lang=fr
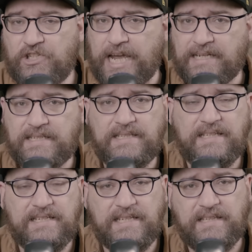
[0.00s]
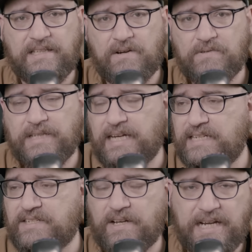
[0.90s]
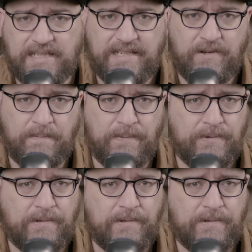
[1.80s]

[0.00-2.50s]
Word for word: Jax décide donc d'aller se relaxer un peu